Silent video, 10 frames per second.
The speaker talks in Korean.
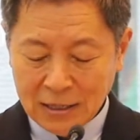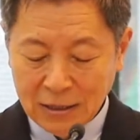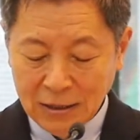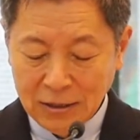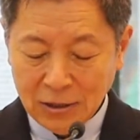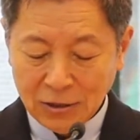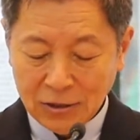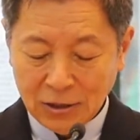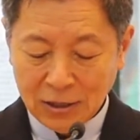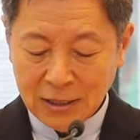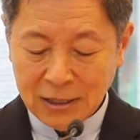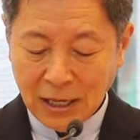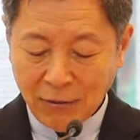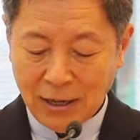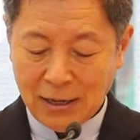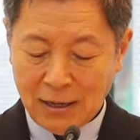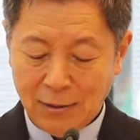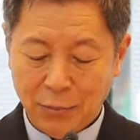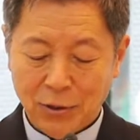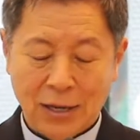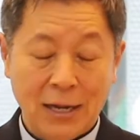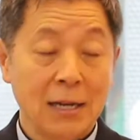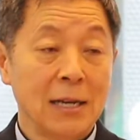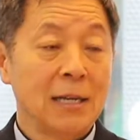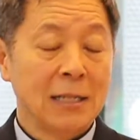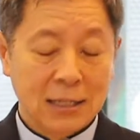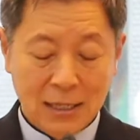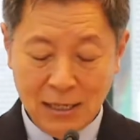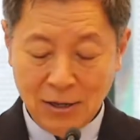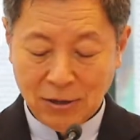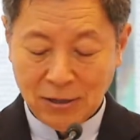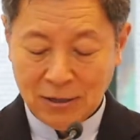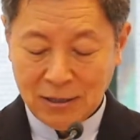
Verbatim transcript: 긍정적인 생활 편에 실려